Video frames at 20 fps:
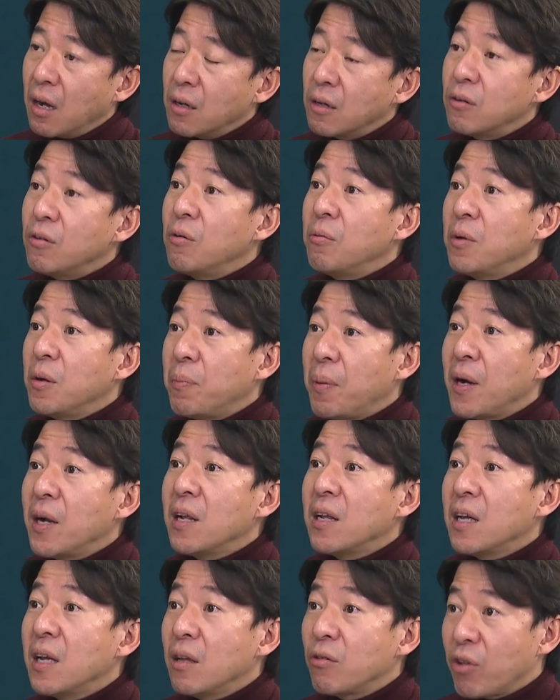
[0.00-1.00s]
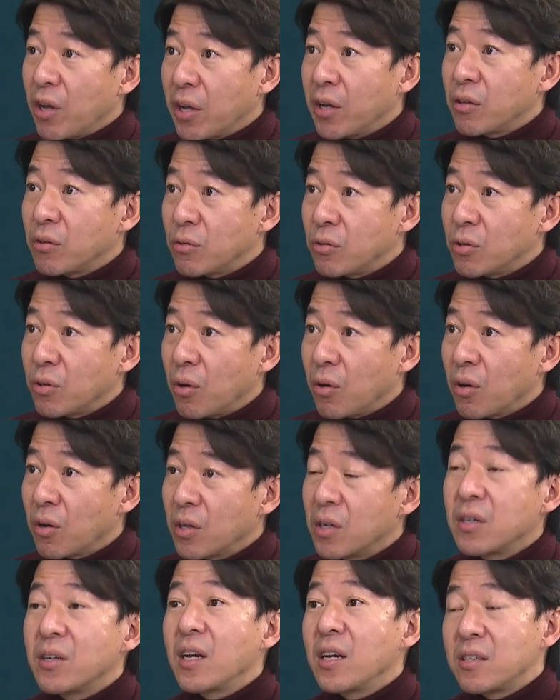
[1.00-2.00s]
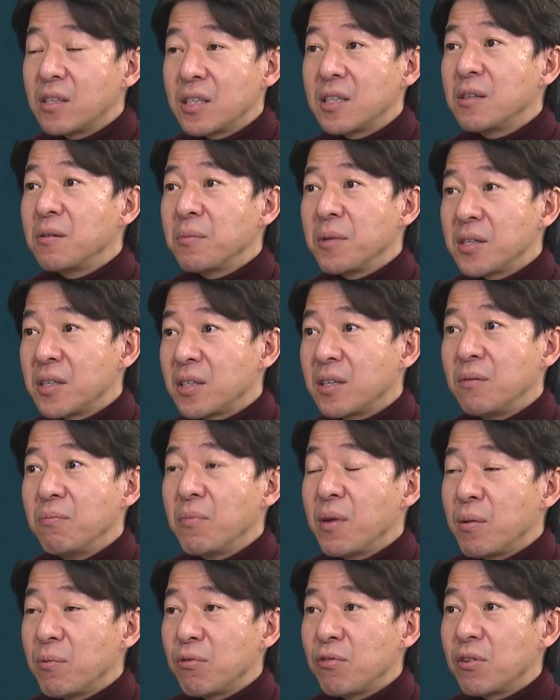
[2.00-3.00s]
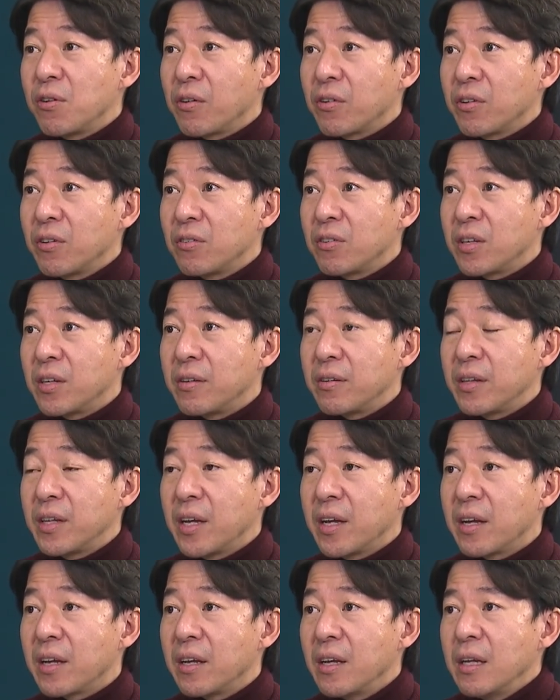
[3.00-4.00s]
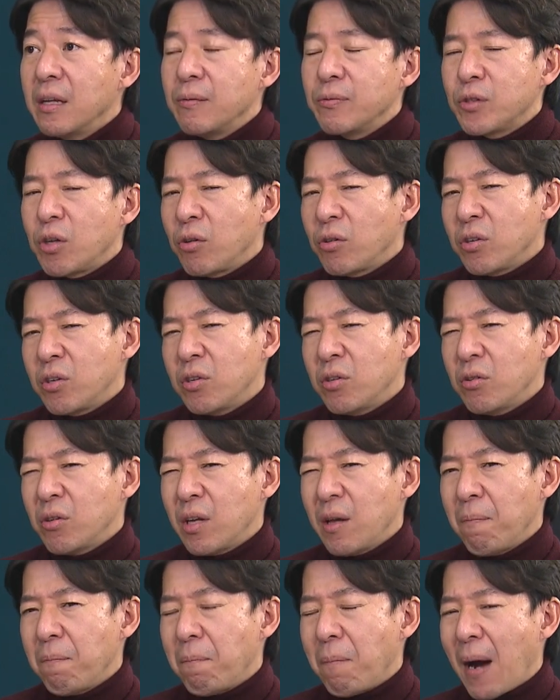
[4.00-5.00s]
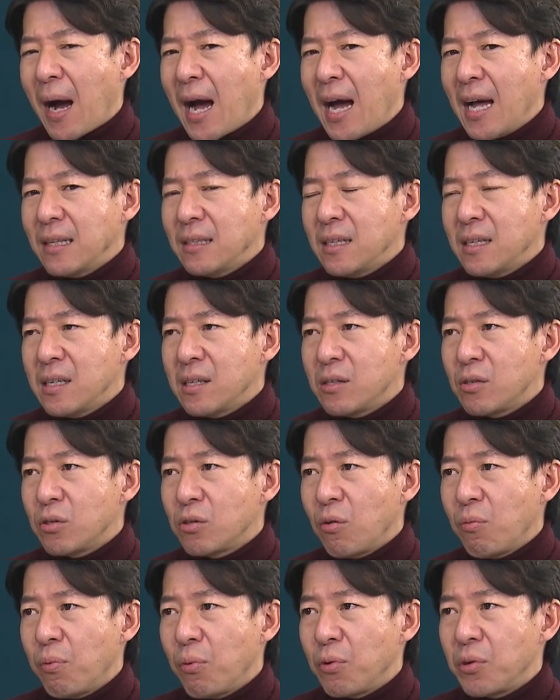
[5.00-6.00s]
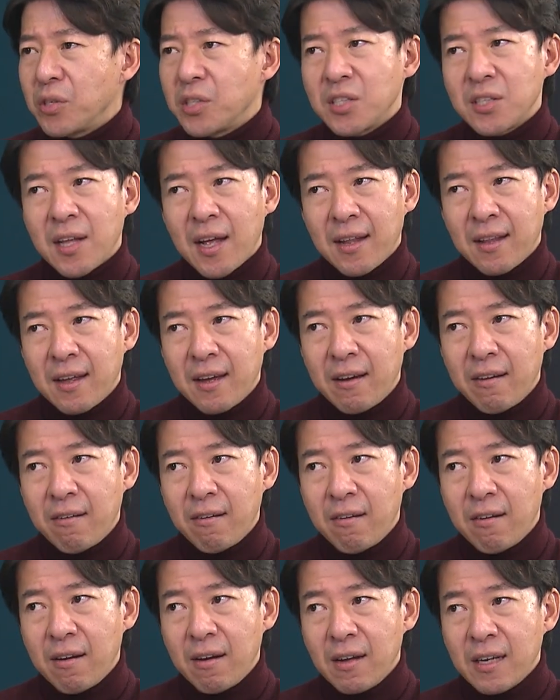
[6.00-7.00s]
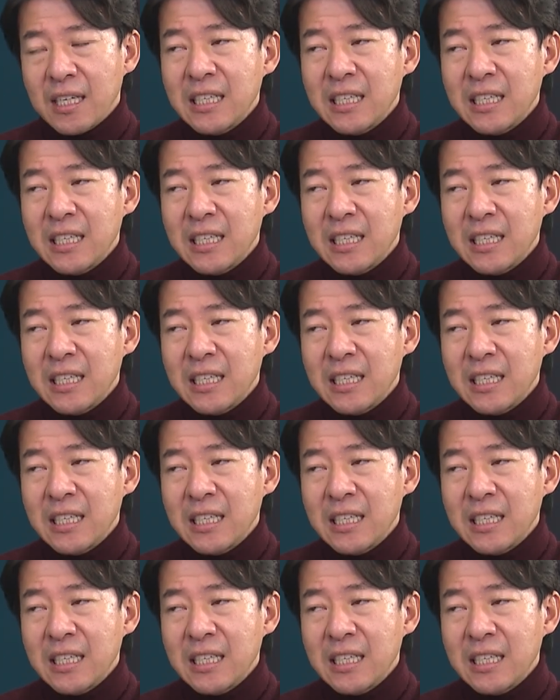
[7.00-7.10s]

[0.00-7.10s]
그러면 팔게 되겠죠. 그게 지금 이제 급매물로 연결되는데 전 그렇게 많이 있어 보이진 않아요. 음.